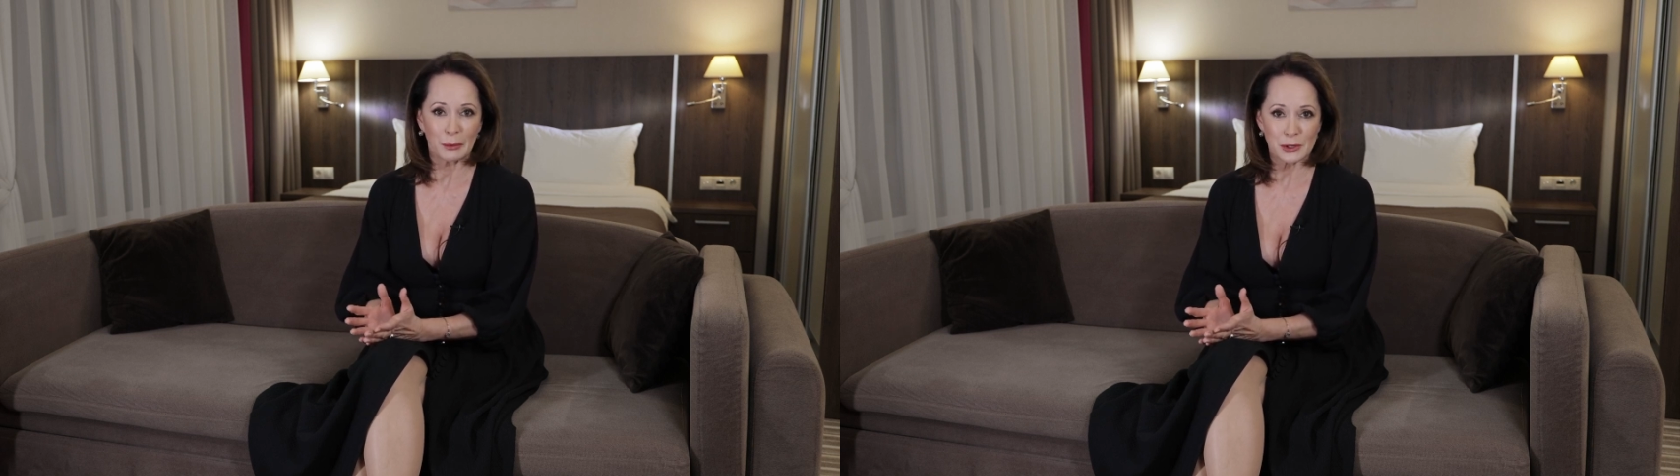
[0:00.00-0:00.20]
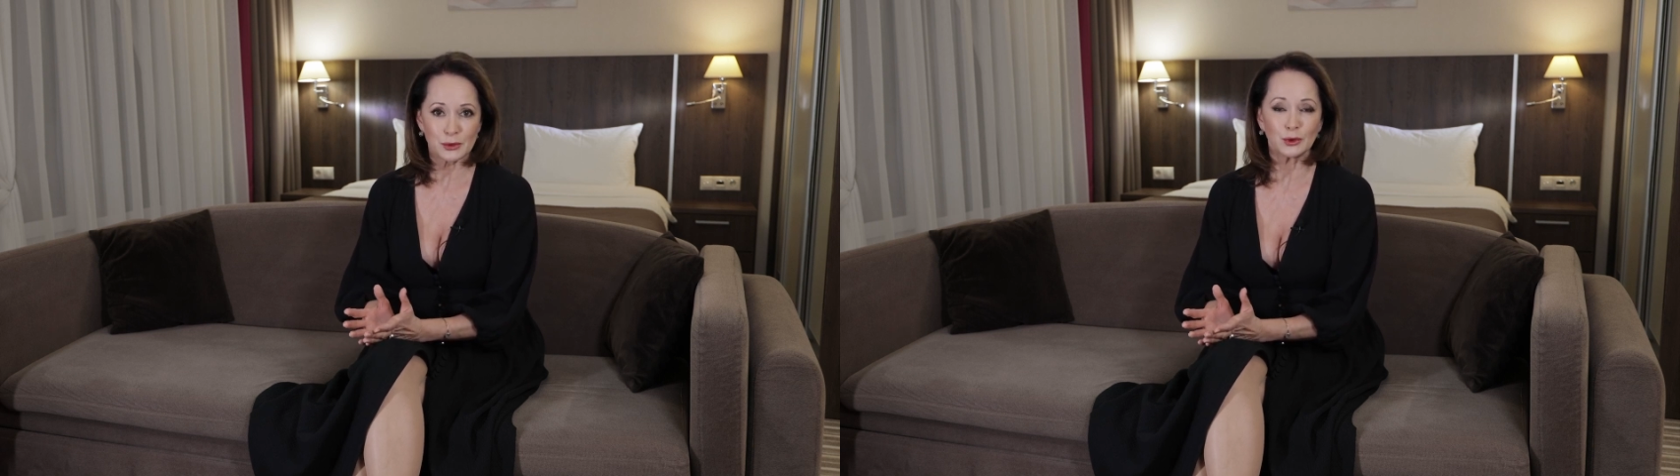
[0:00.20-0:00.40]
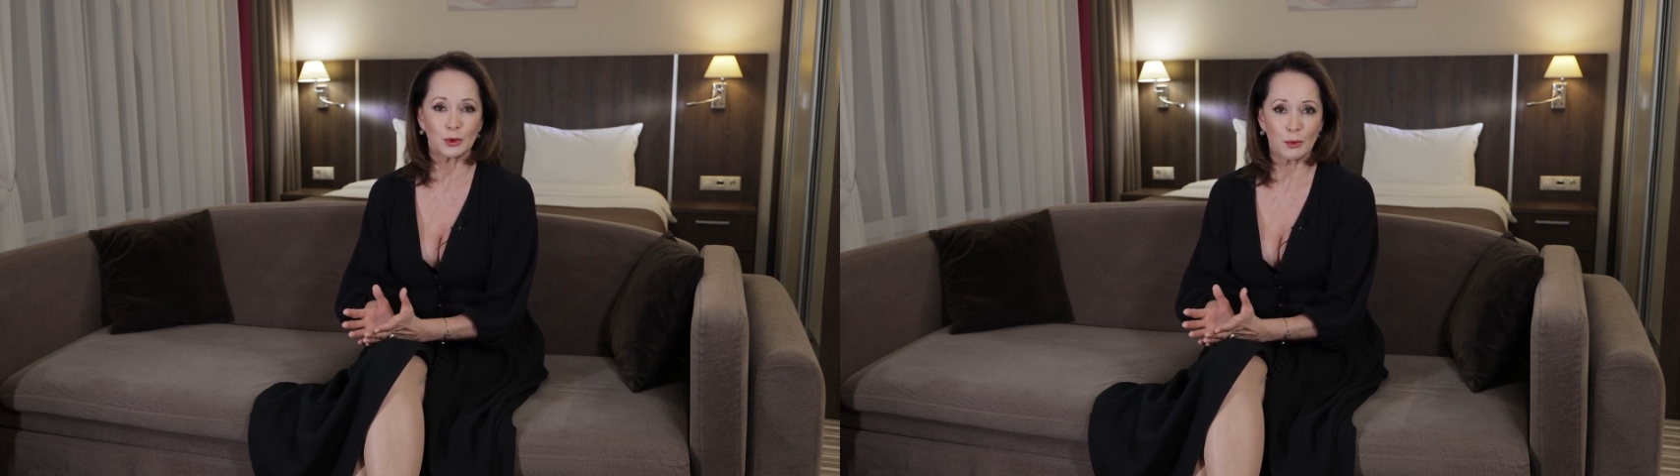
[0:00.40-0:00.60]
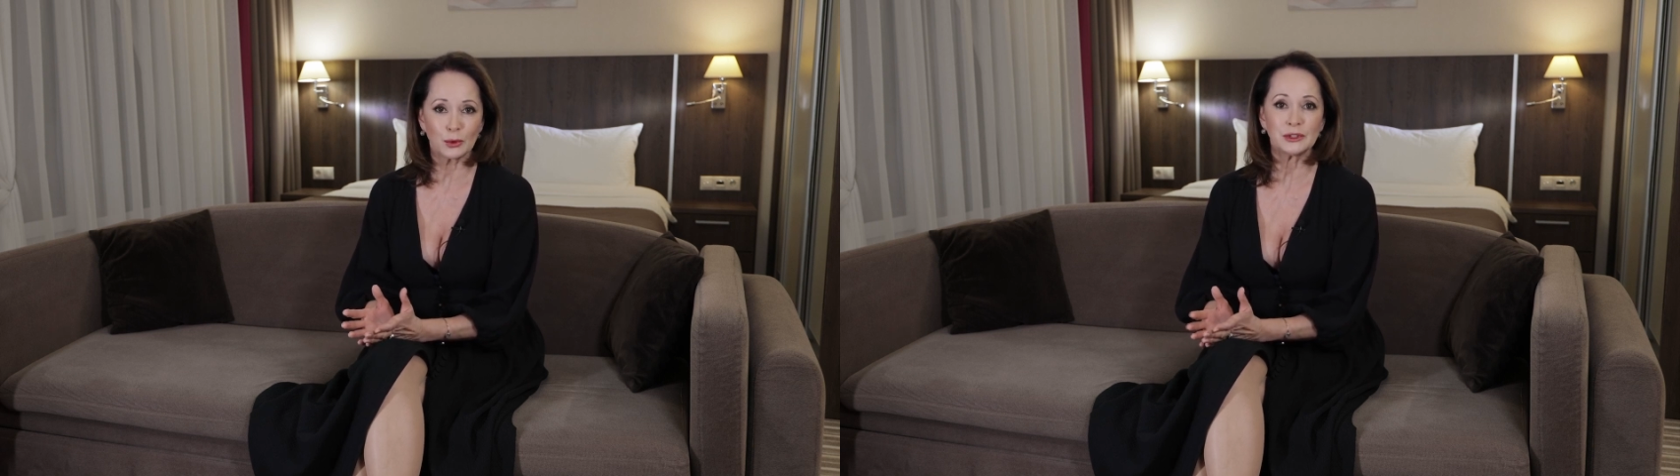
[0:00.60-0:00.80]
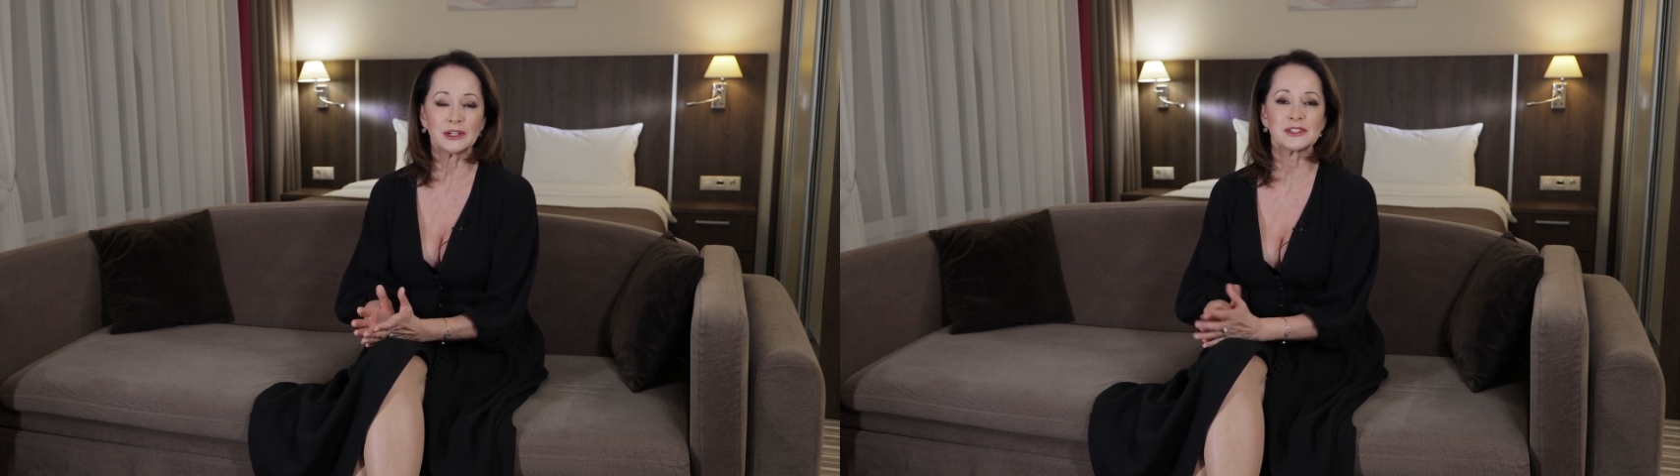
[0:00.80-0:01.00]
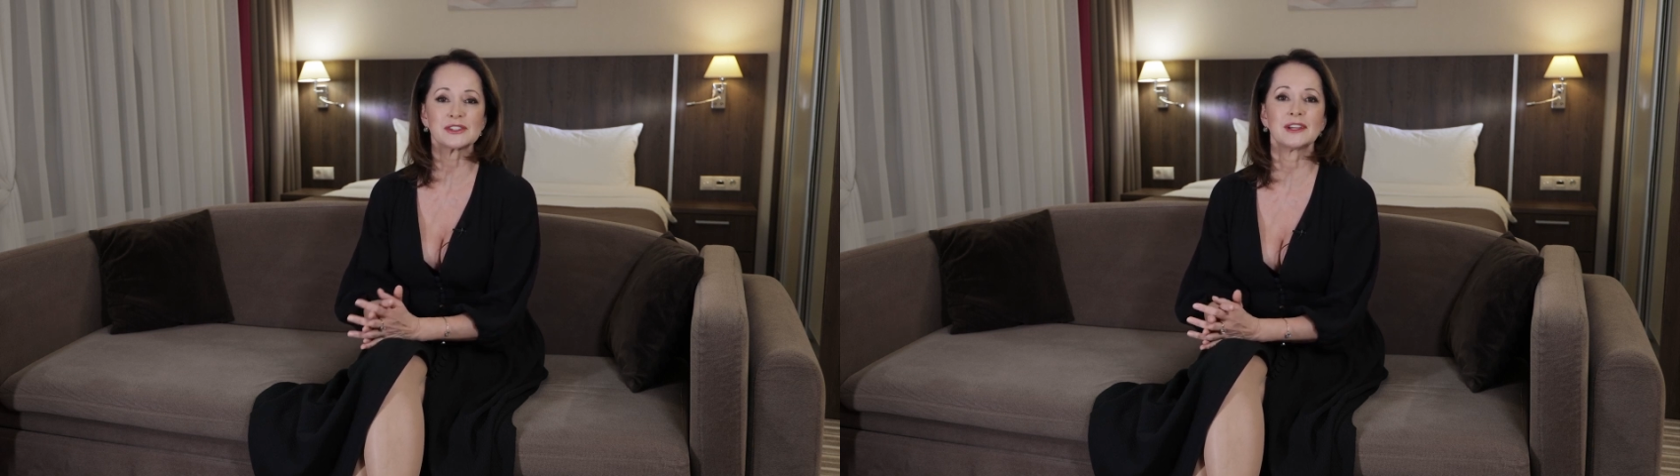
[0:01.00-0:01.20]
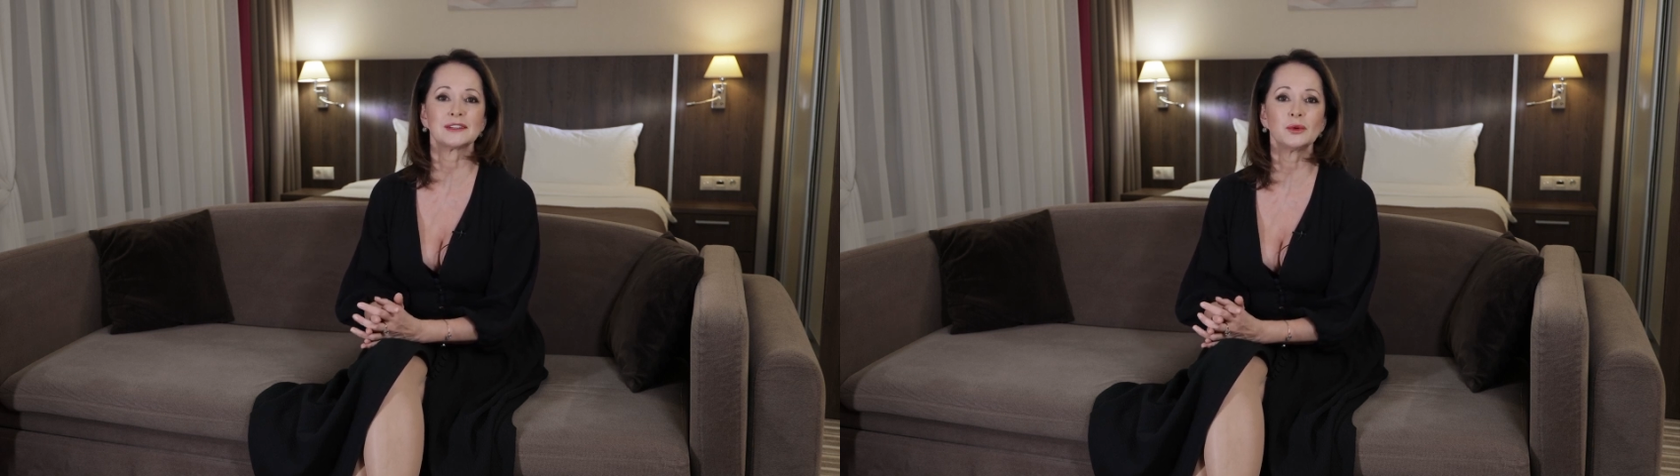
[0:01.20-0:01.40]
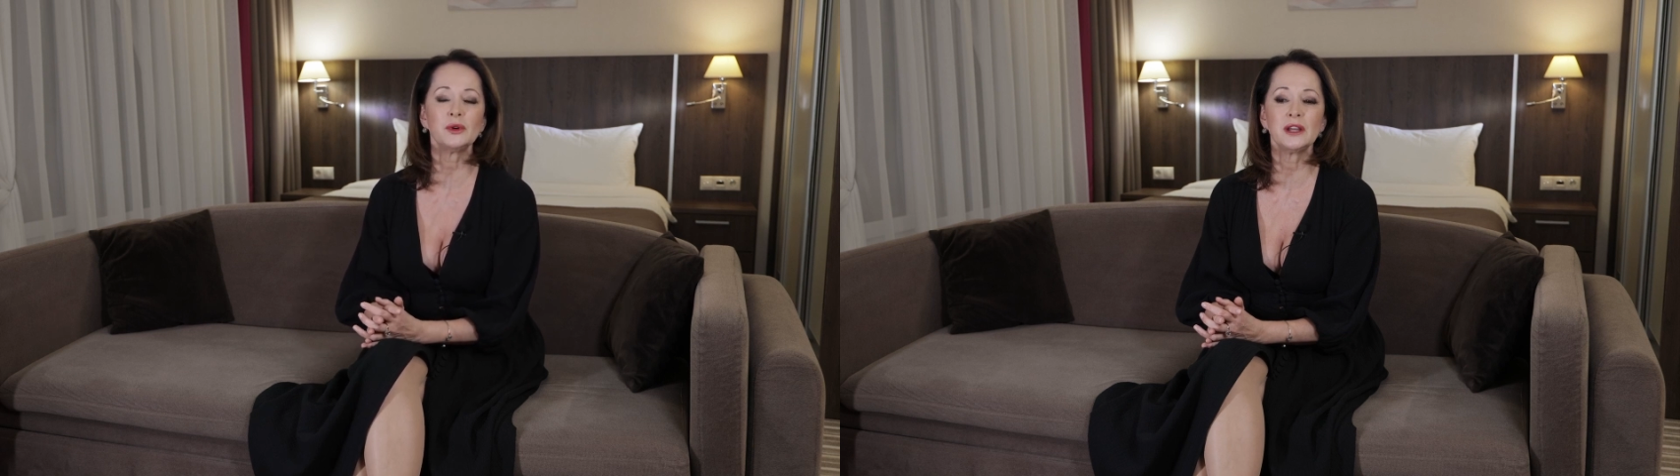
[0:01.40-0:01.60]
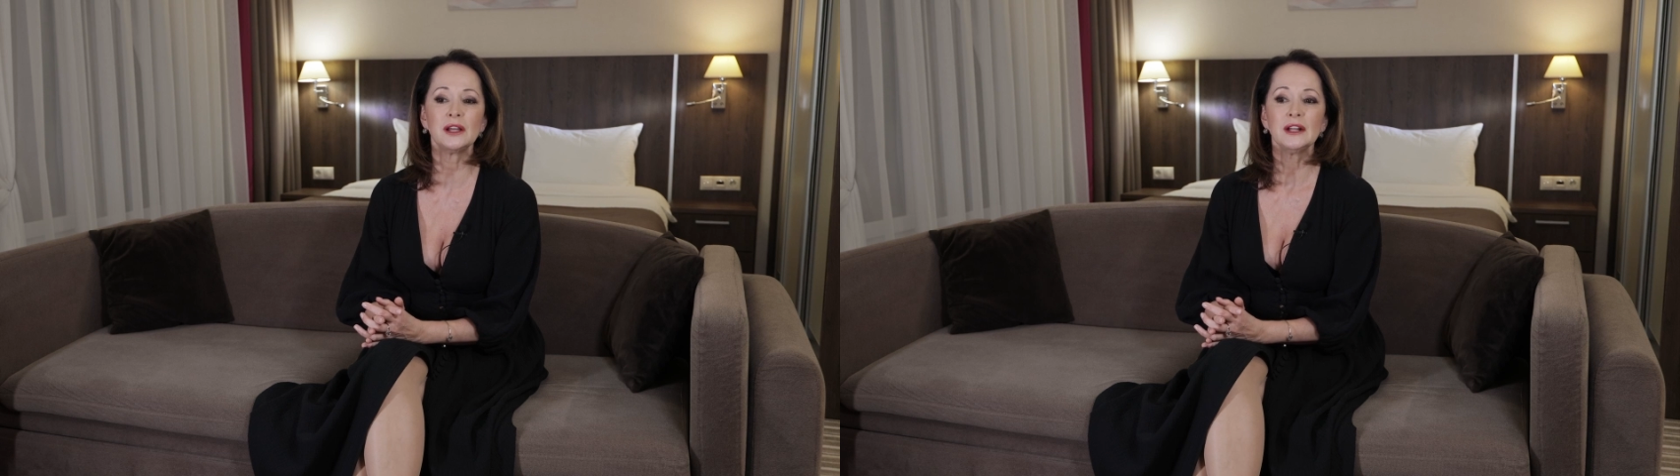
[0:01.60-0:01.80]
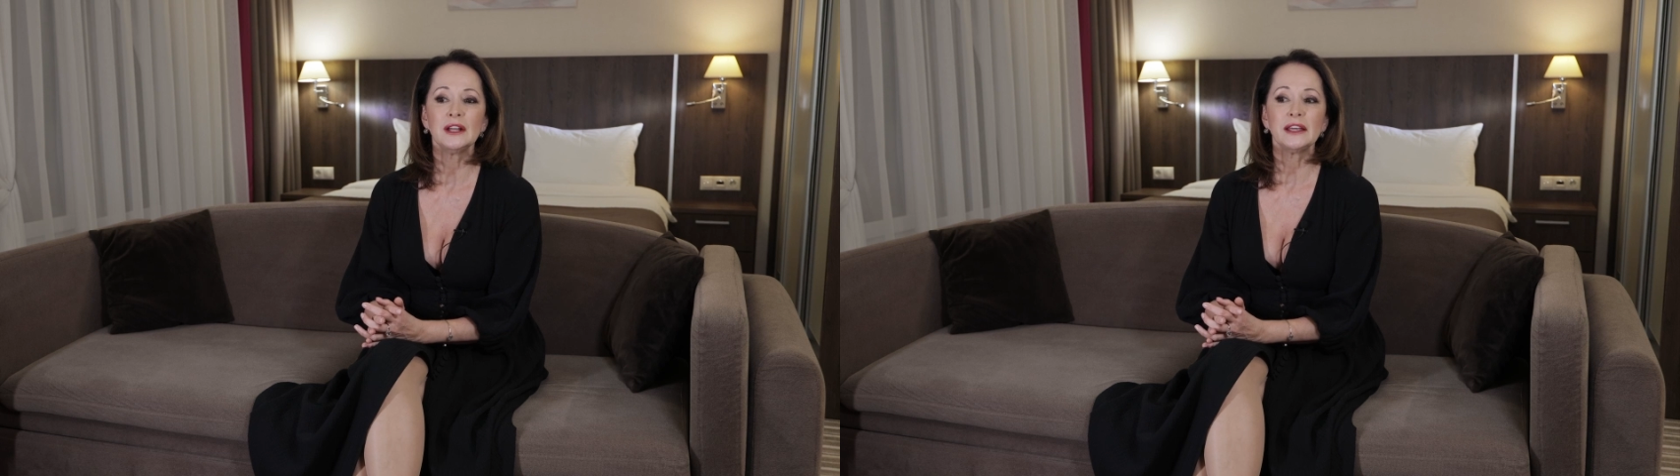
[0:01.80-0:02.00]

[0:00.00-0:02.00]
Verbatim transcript: большой дом отдыха, санаторий,